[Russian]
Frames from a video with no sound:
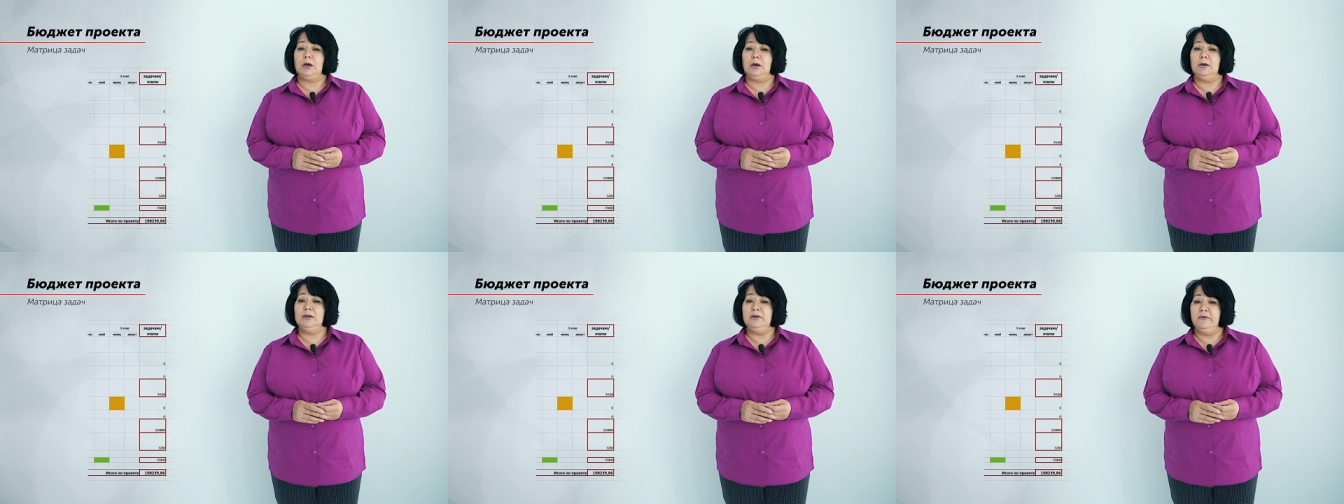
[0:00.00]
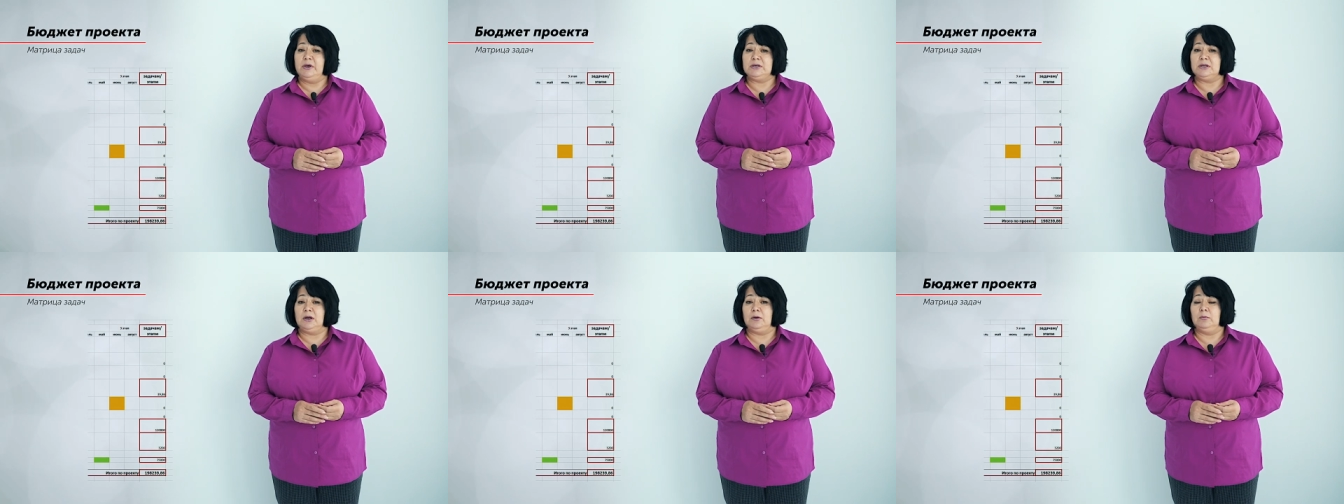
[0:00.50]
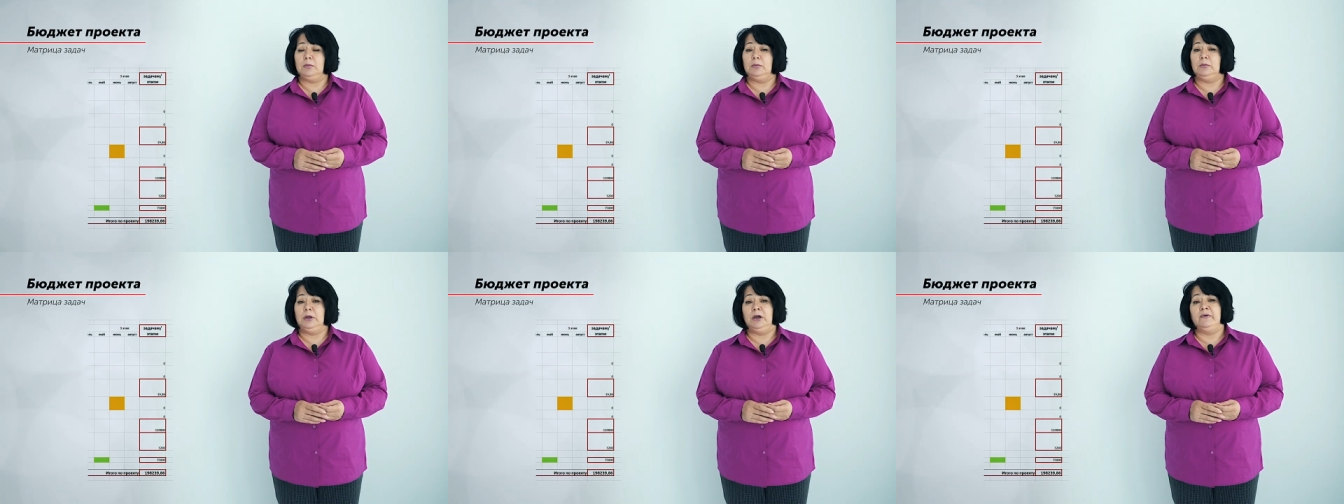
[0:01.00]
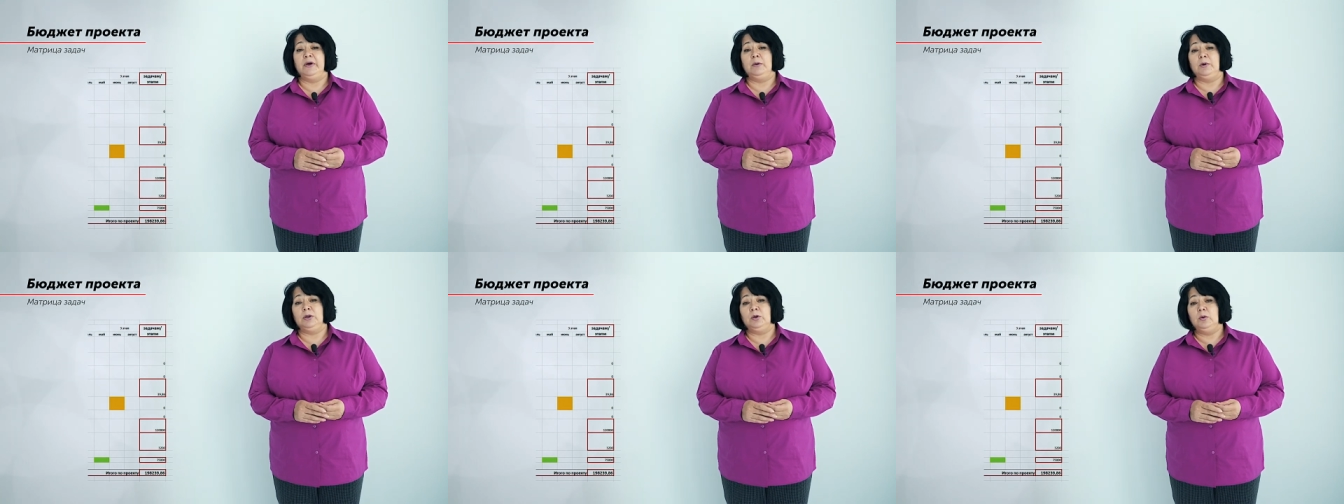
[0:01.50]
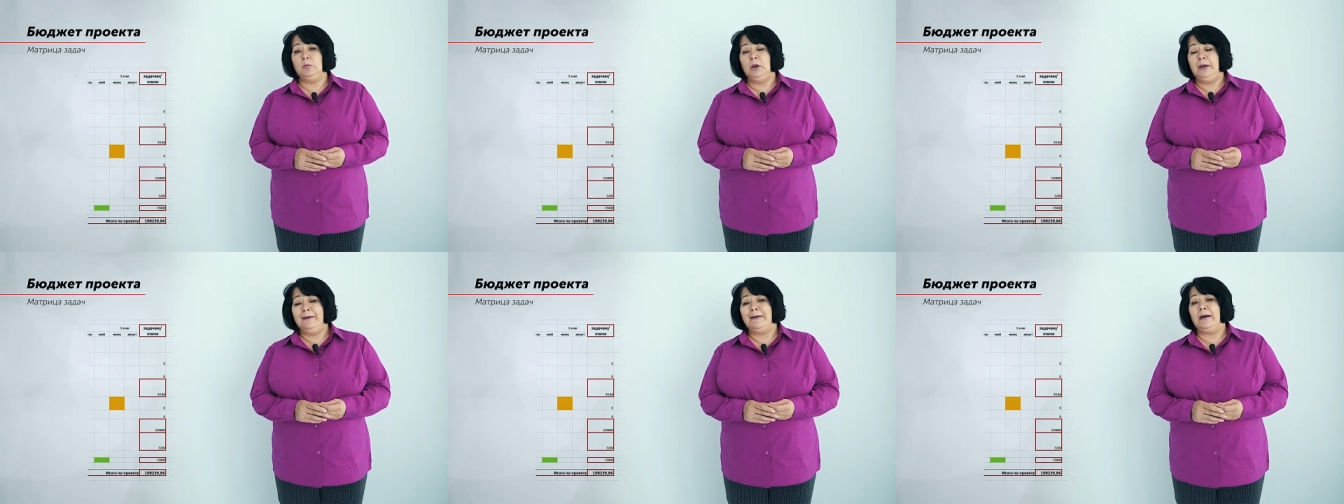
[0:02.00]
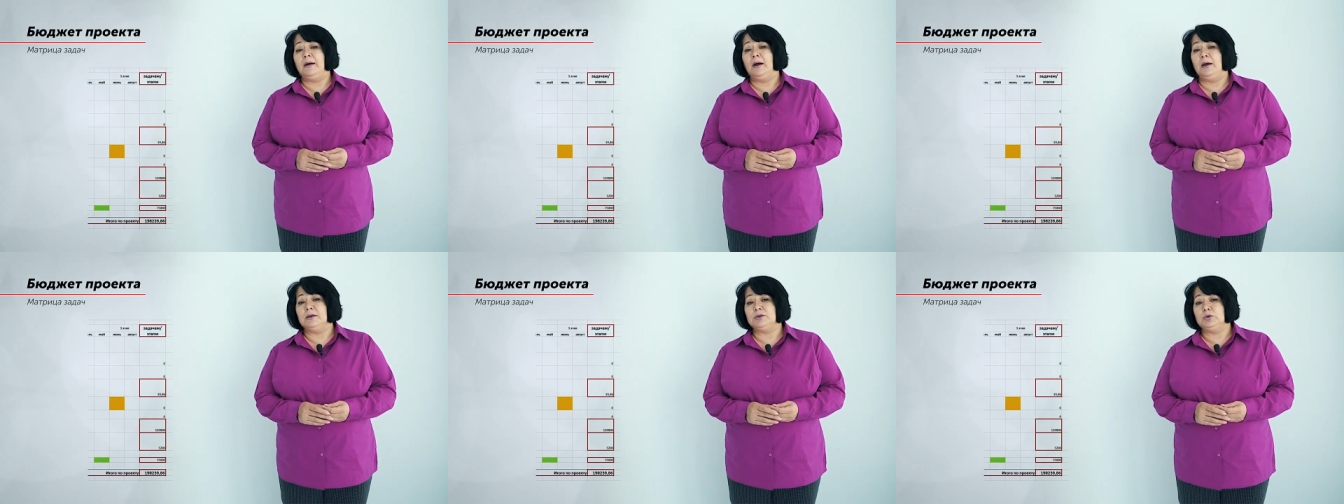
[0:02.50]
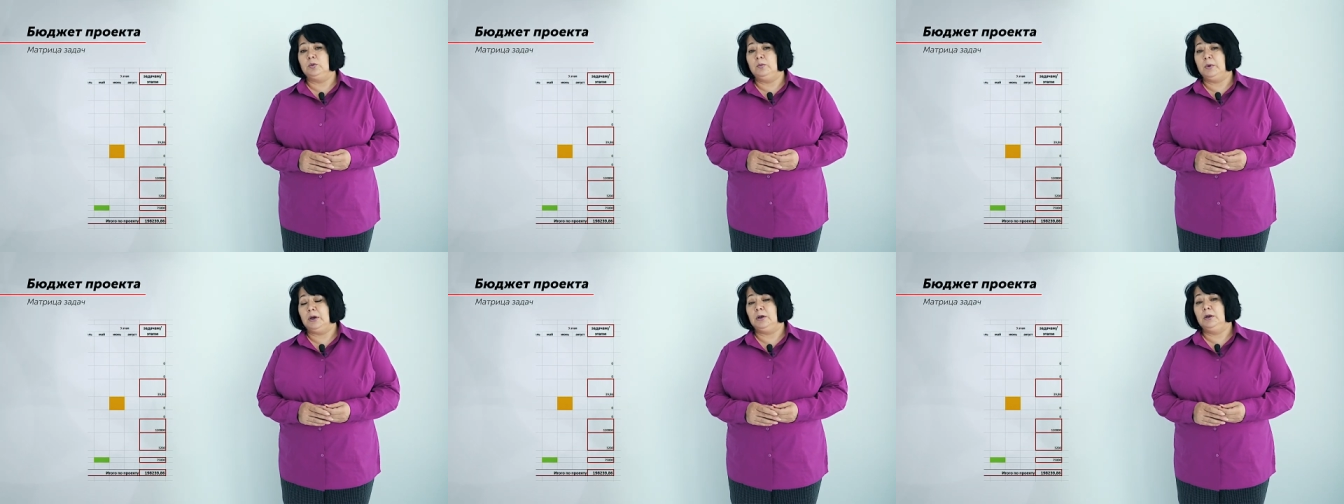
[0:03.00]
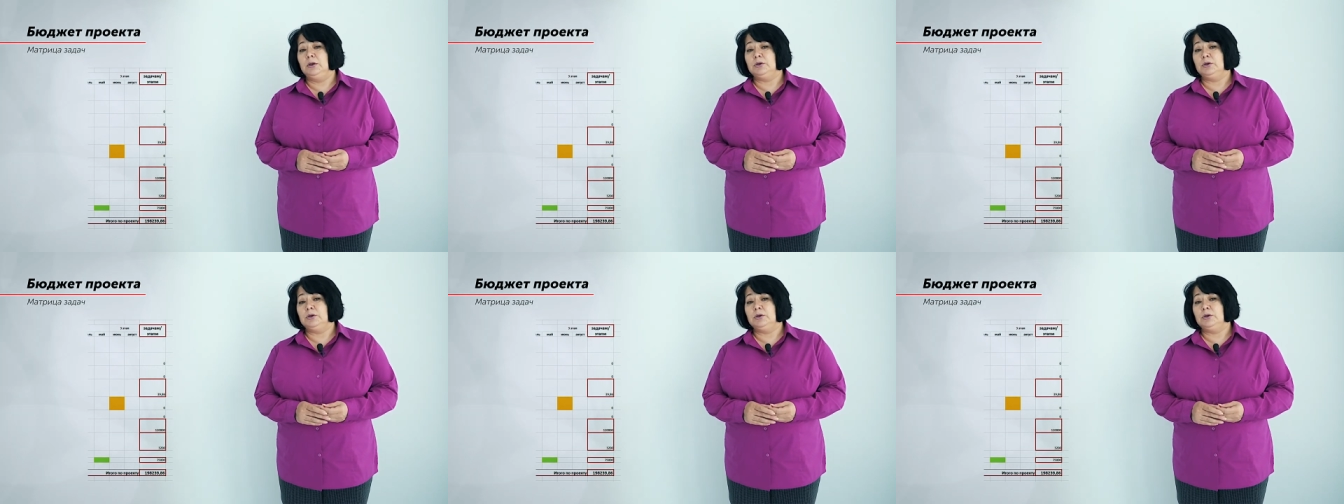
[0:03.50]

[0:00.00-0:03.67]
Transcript: к инвесторам и говорим о том, какая сумма,